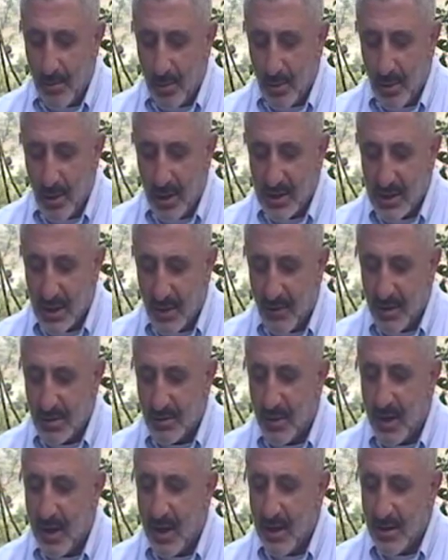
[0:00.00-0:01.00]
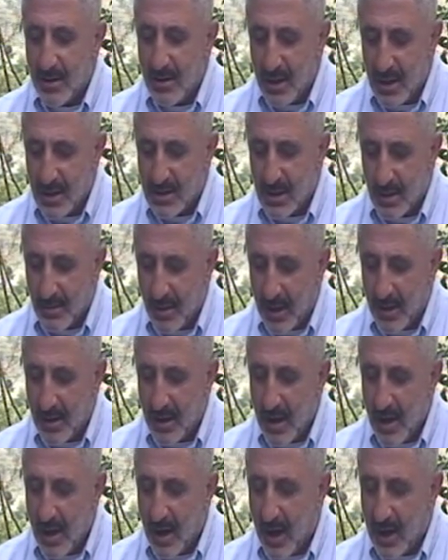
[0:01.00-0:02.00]
Amru'yla savaşmaya indiği
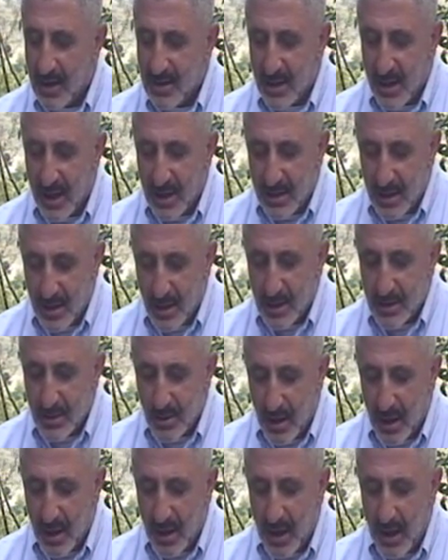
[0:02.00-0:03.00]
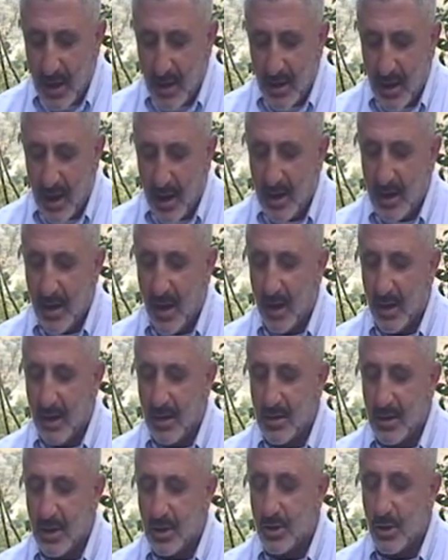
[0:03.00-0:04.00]
zaman Hazreti Resulullah Ali
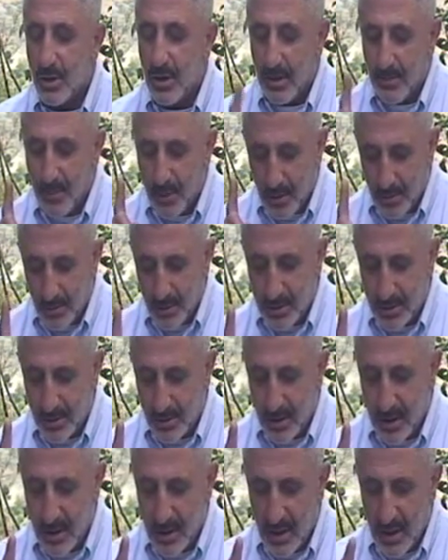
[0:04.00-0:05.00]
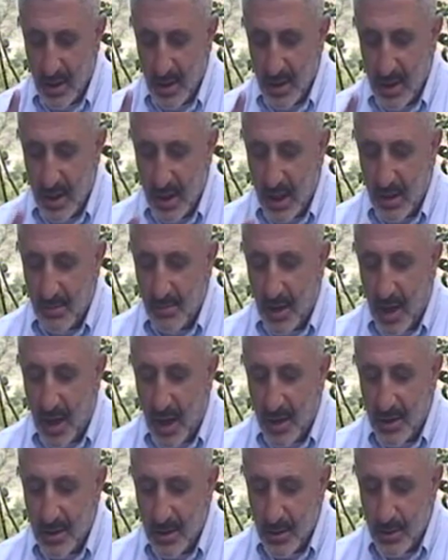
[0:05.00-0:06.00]
hakkında şöyle buyurmuştur.
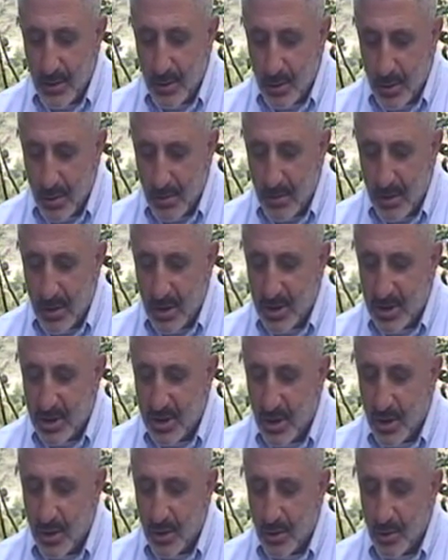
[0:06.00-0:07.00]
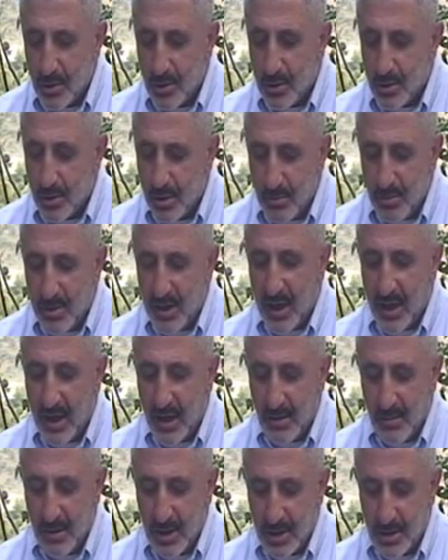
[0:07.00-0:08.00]
İmanın tümü şirkin tümüne
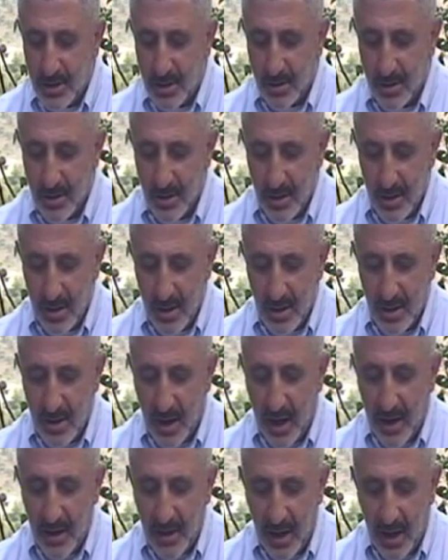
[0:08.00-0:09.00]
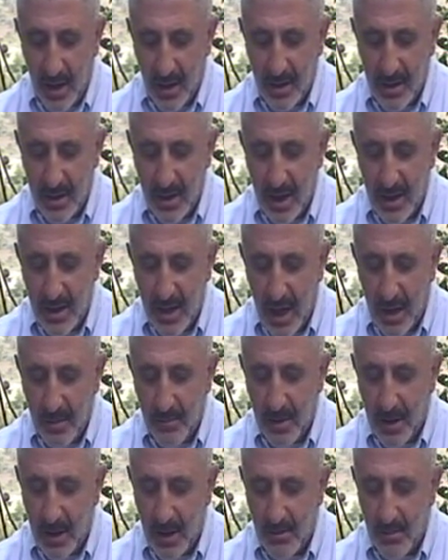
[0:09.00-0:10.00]
inmiştir. Kaynak
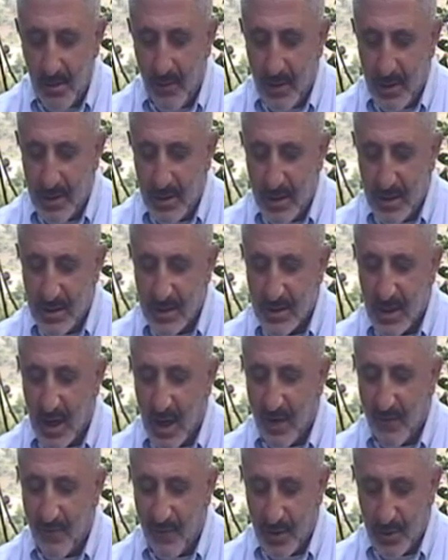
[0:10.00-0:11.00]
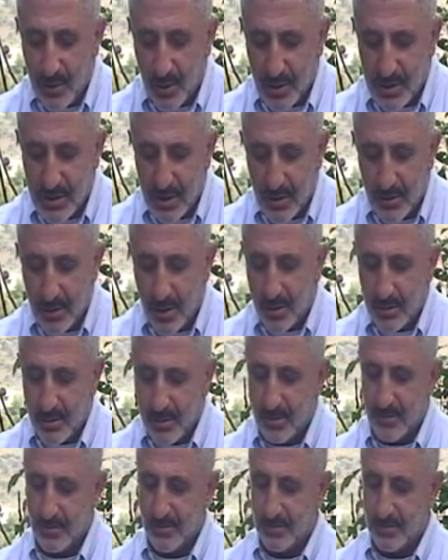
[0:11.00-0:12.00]
Yenebi El-Müveddi sayfa 94.